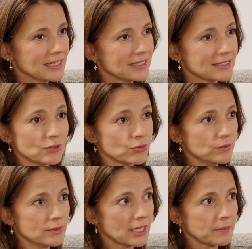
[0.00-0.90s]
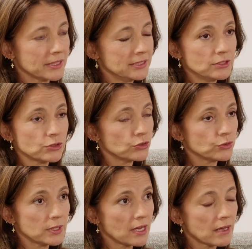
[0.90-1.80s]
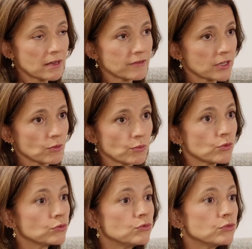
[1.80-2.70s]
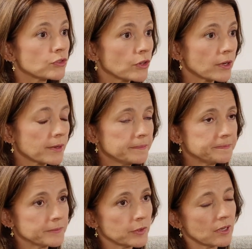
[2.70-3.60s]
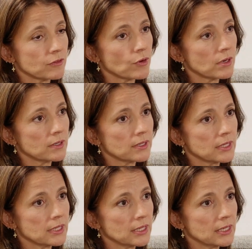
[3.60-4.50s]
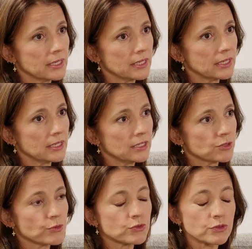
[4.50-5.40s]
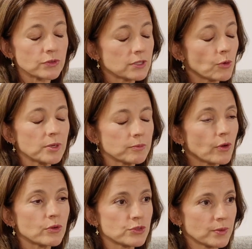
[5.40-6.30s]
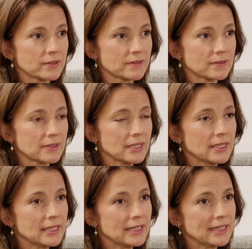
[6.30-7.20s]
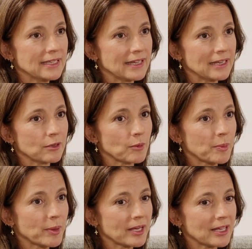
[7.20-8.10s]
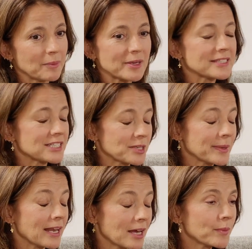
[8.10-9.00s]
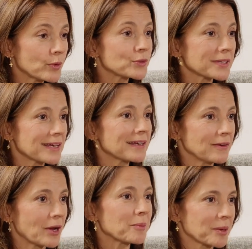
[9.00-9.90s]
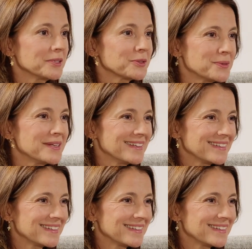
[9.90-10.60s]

C'est tout. Elle m'a dit, je suis là, avec beaucoup de douceur hein, dans la voix. Et je me suis sentie complètement rejointe. Et elle ne m'a pas, elle a pas séché mes larmes, au contraire, elle leur a permis de couler.